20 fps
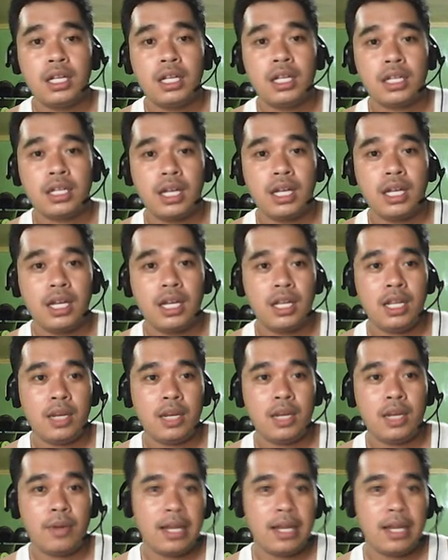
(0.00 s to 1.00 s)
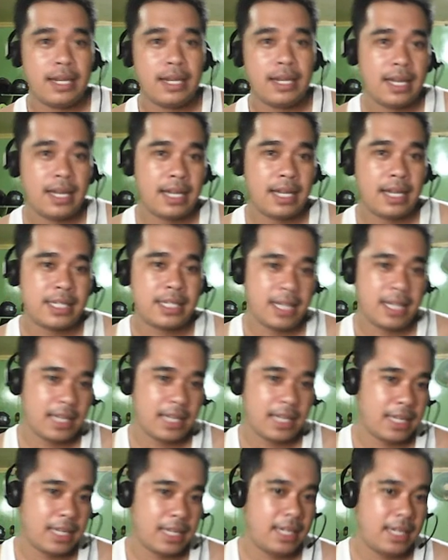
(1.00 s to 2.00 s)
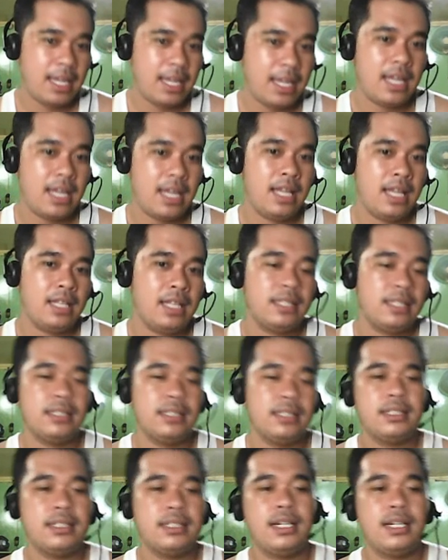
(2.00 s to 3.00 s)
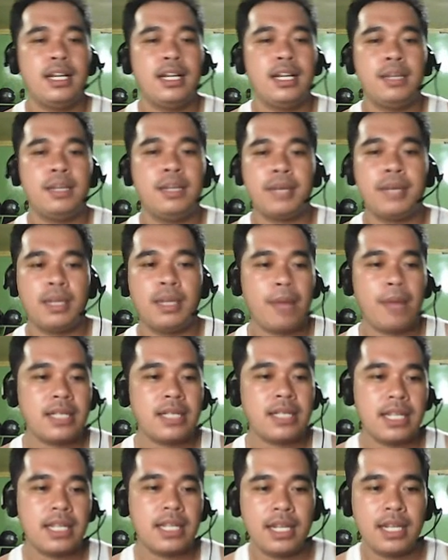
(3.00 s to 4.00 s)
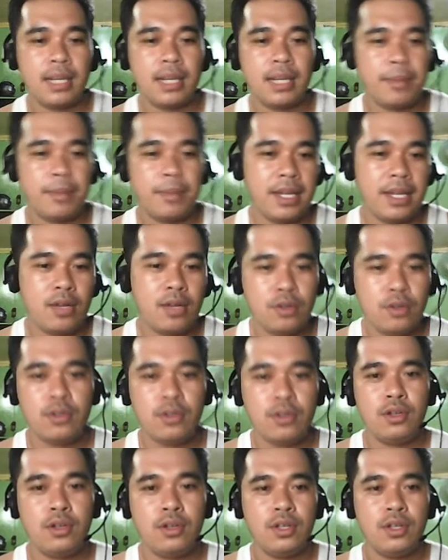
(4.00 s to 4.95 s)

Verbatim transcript: dahil nawala na ang kasikatan nila ang paglipasan na ng panahon